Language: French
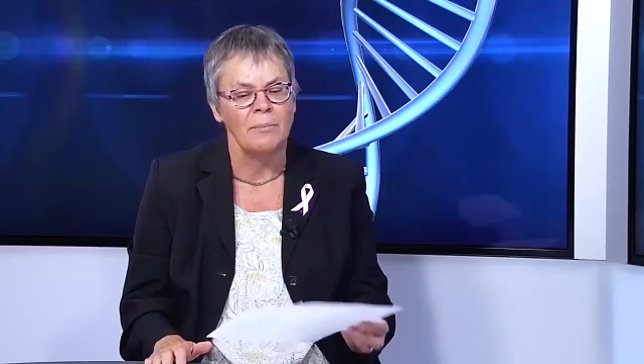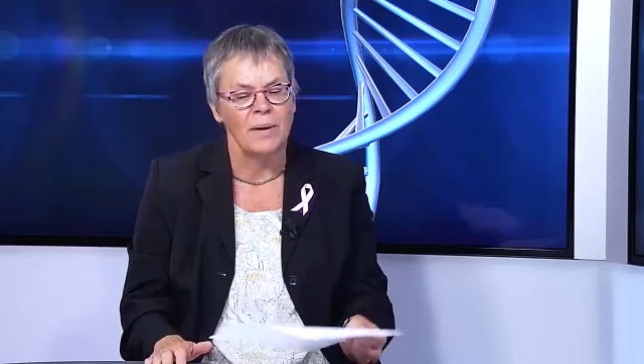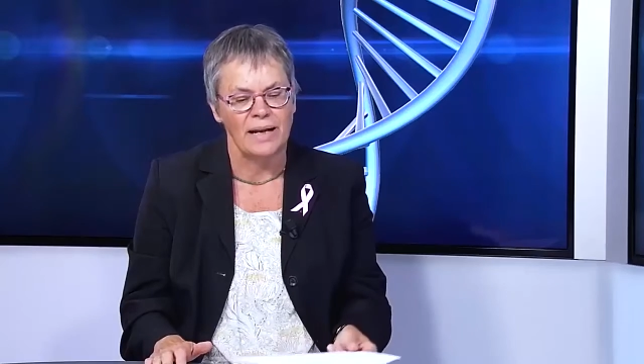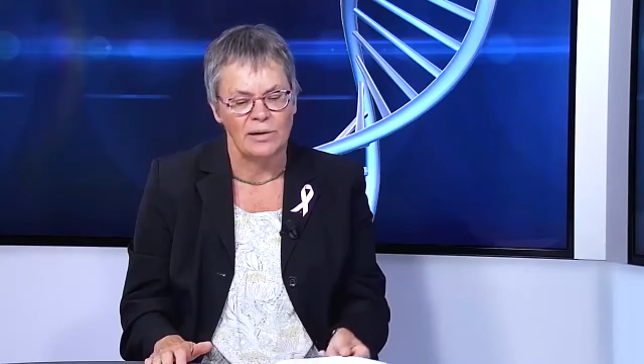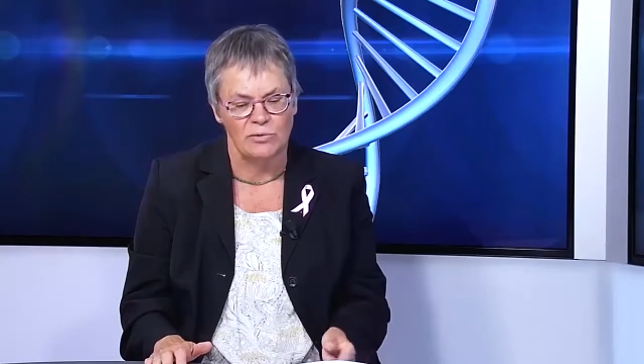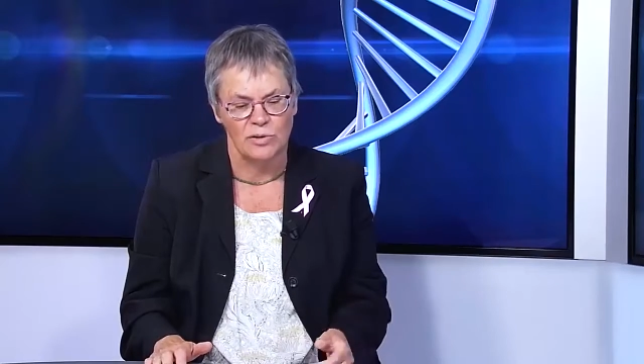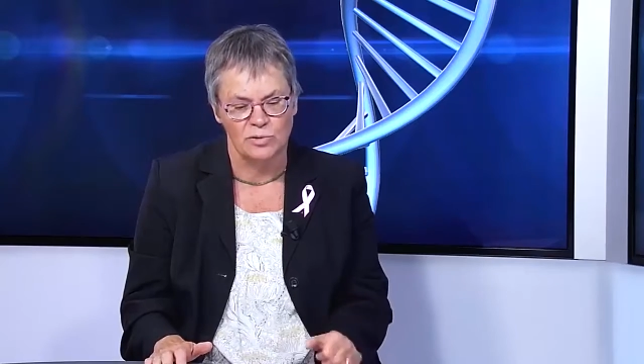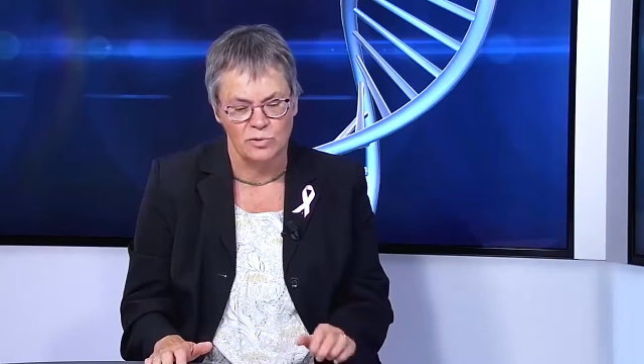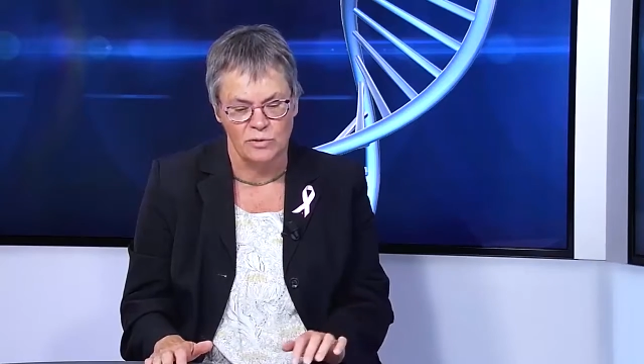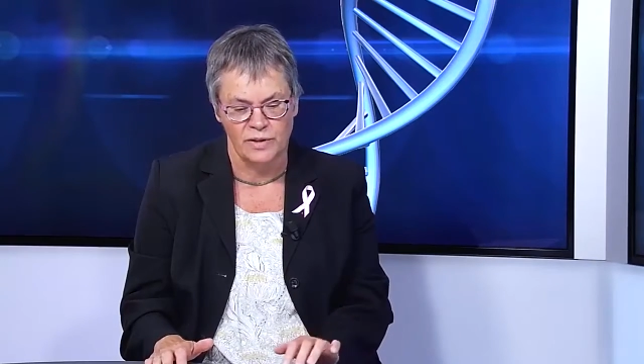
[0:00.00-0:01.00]
par la
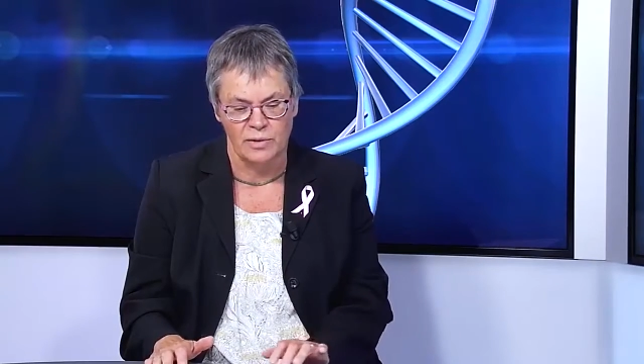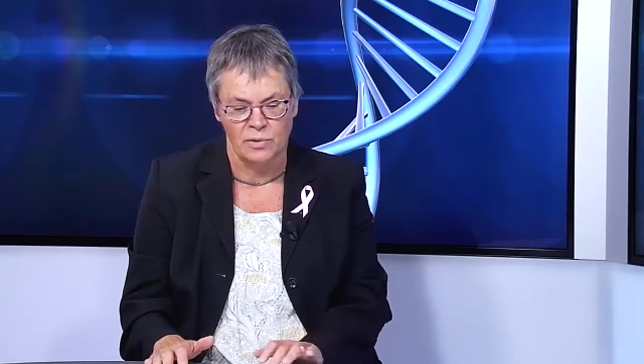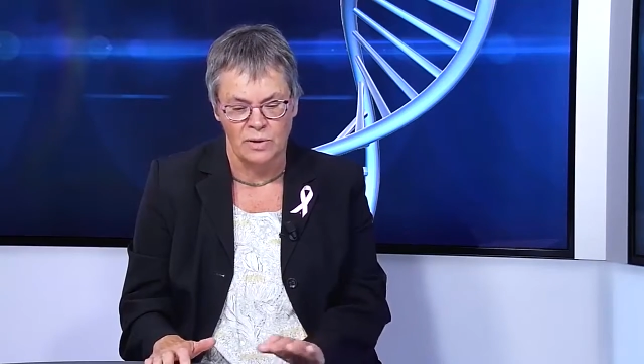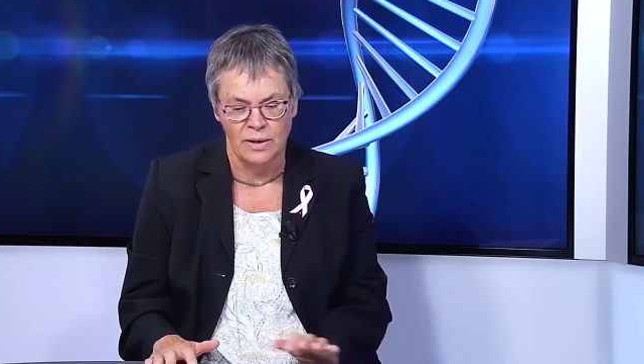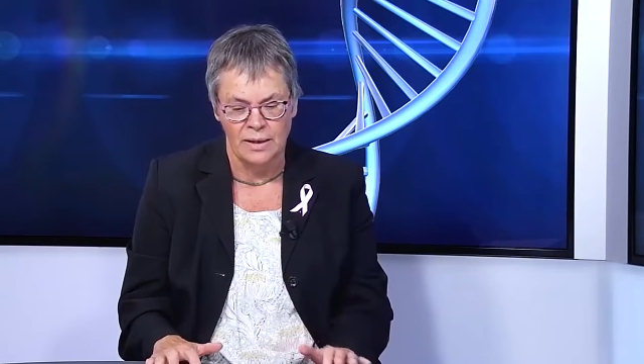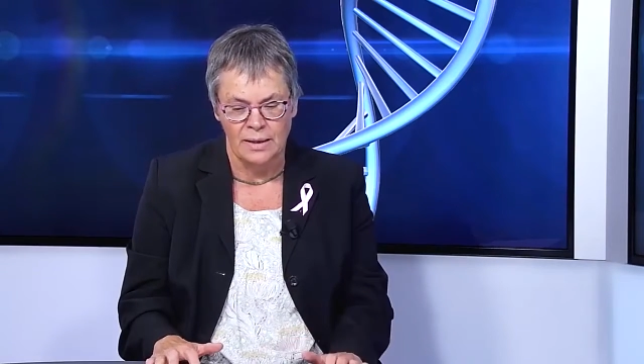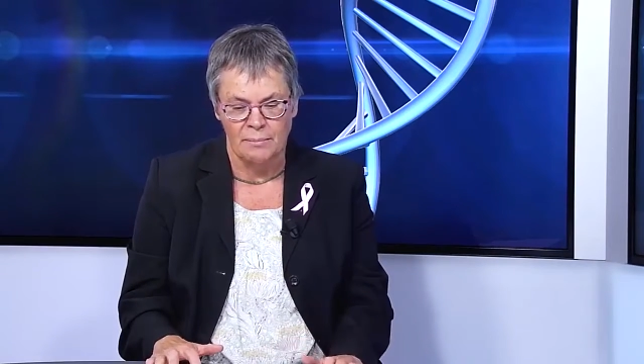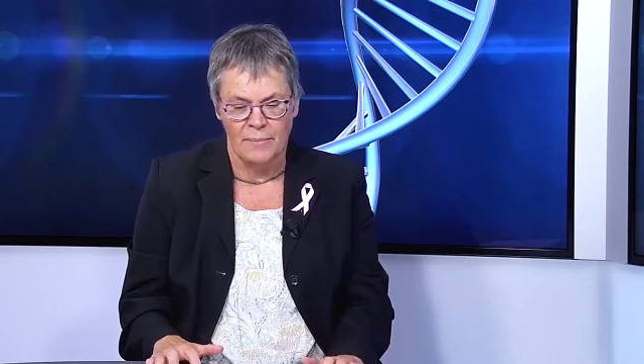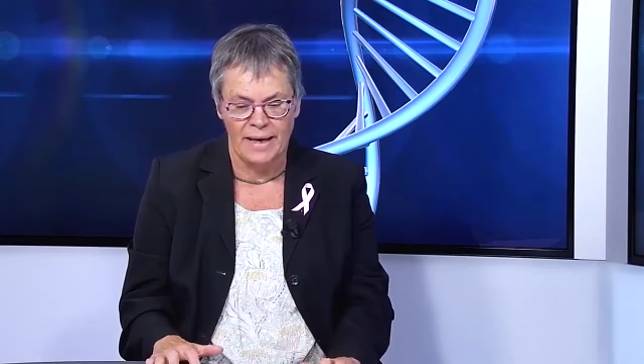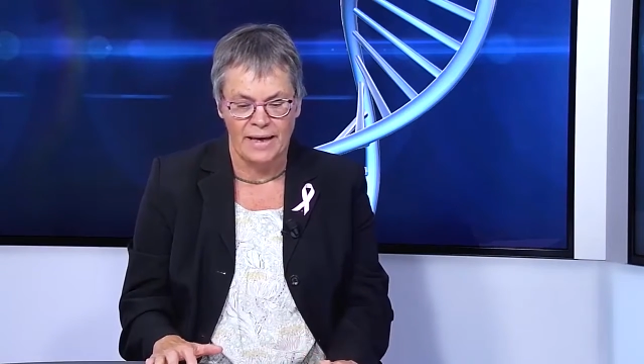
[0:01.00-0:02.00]
Convention de d'Oviedo.
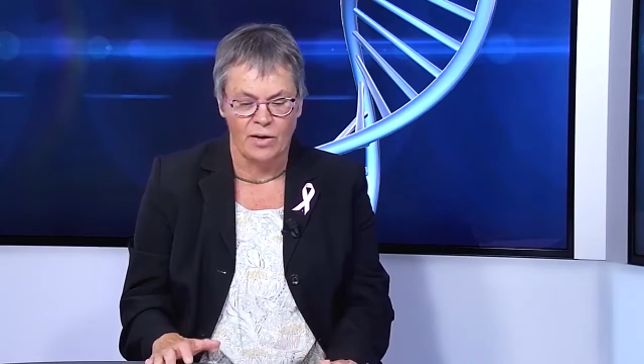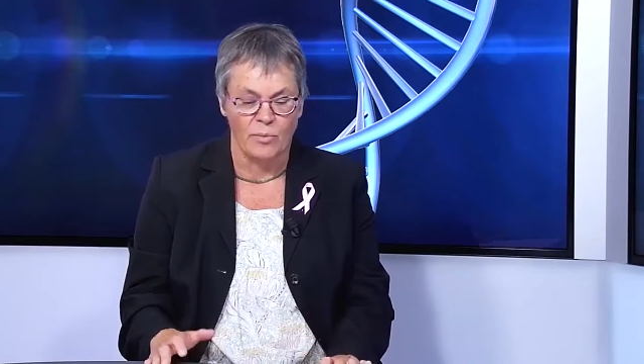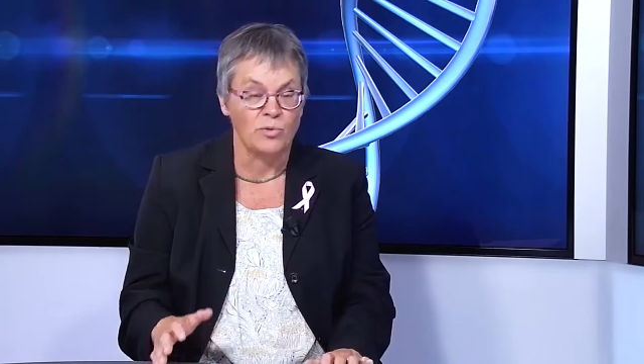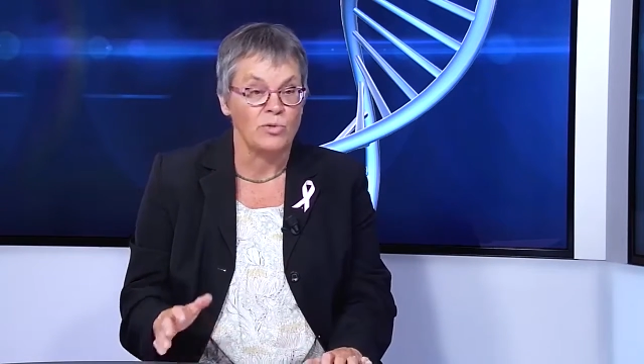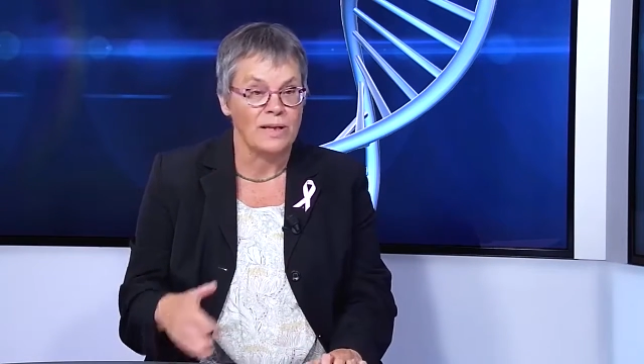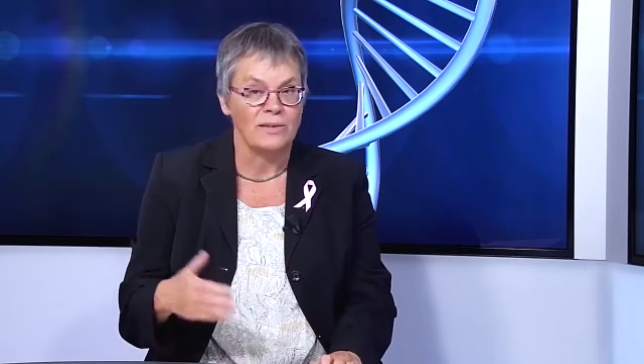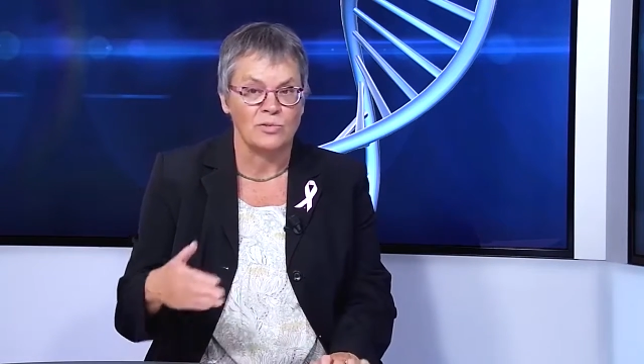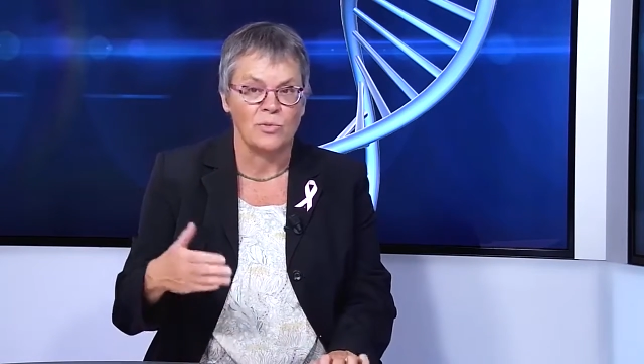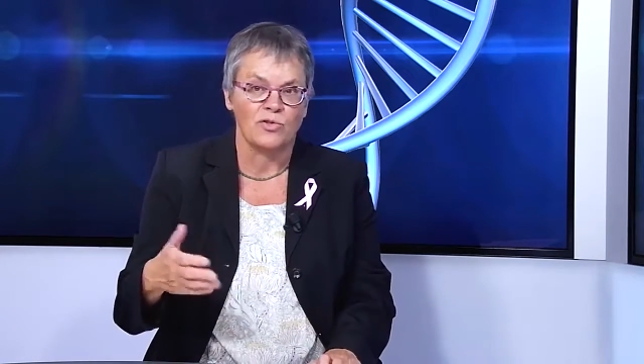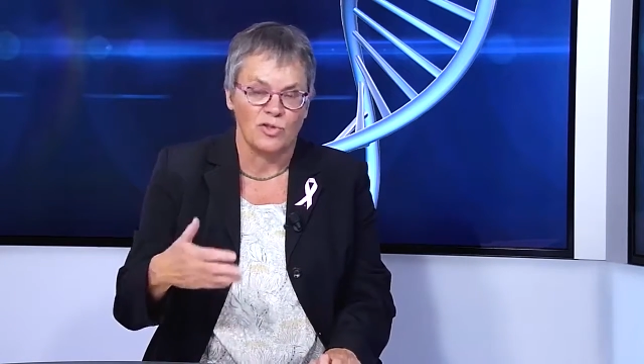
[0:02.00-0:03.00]
Mais comme tout
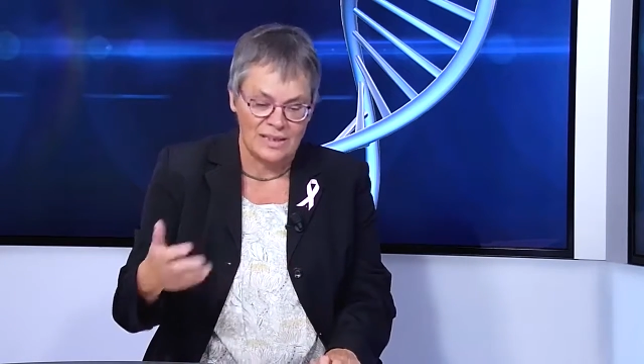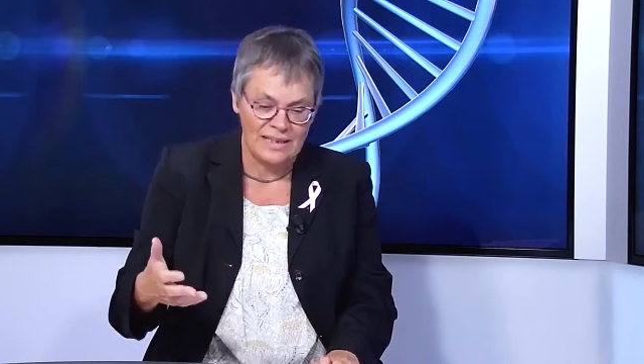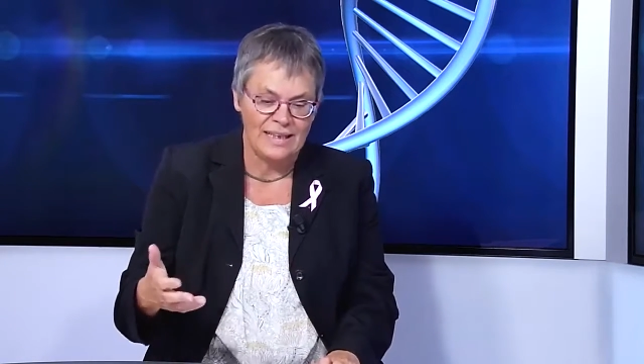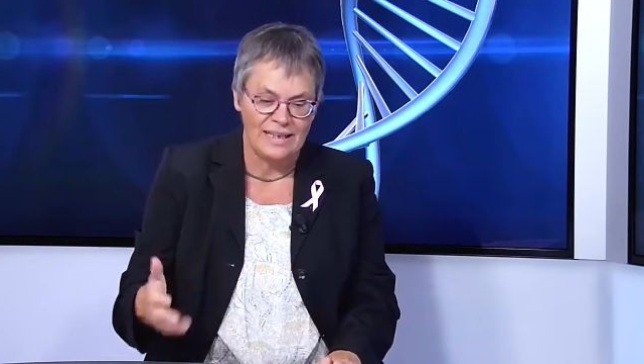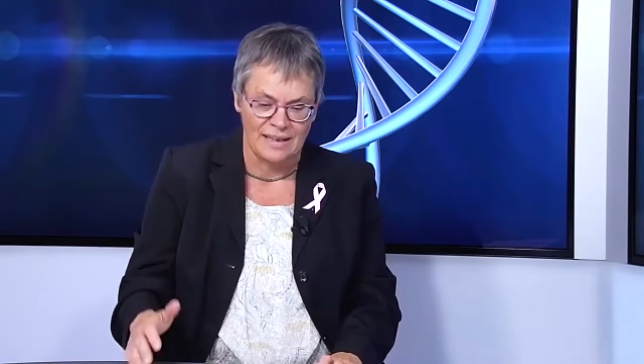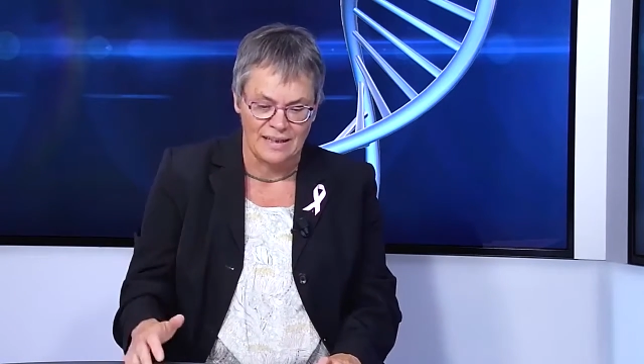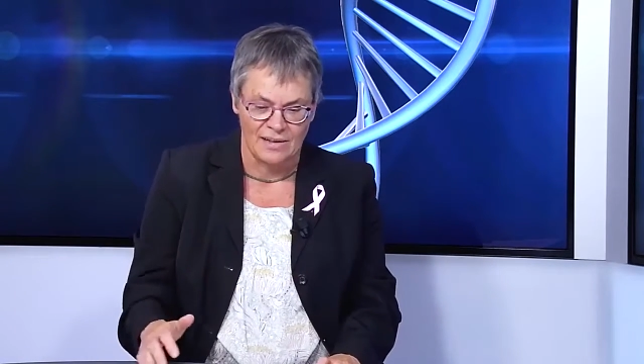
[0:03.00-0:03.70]
instrument juridique,